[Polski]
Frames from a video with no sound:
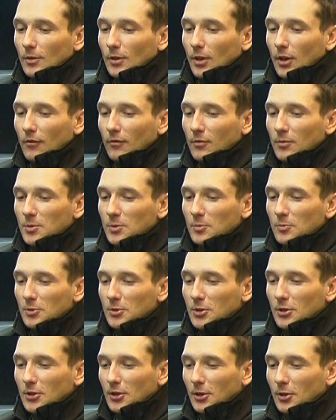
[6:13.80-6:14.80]
Nie wiem, czy
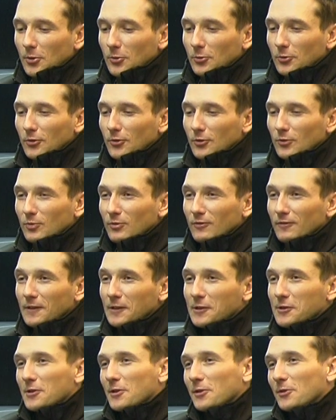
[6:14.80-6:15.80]
można tak krótko
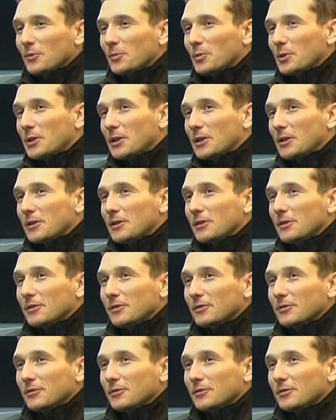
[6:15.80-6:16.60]
odpowiedzieć na to pytanie.